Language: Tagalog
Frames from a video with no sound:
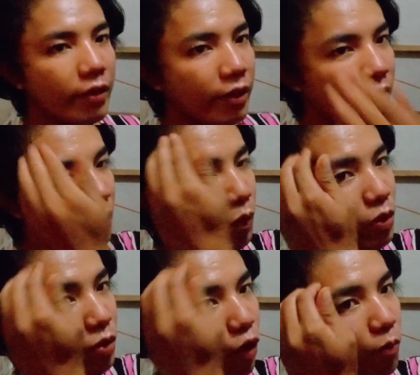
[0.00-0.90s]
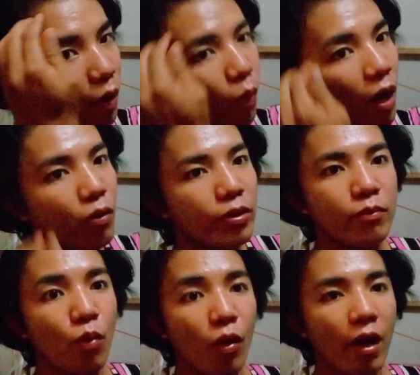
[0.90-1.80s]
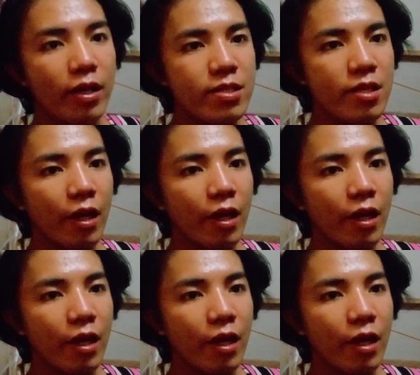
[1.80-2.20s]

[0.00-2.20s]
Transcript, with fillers: and iwan ko lang kung makuha ko yun bukas